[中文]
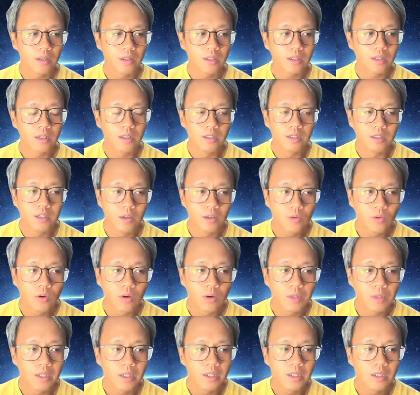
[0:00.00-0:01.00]
可能我
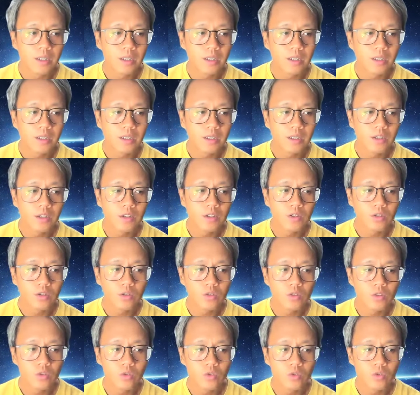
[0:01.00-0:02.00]
们
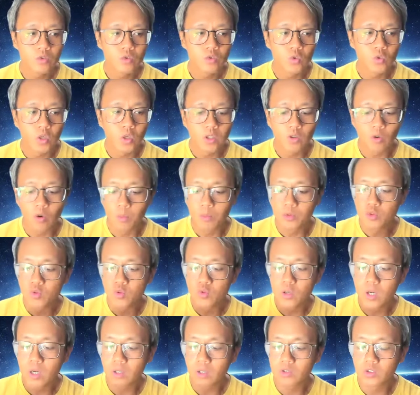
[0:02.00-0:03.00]
觉得我们
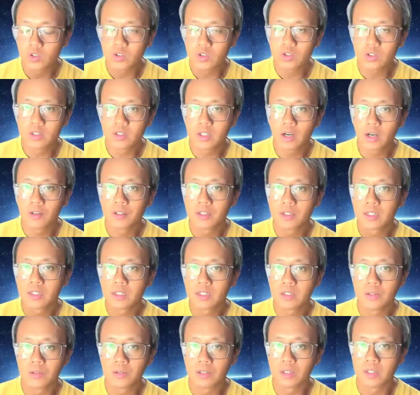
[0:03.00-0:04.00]
需要知道一些
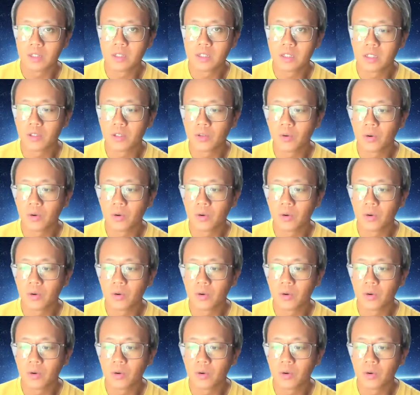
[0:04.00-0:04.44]
系统跟策略，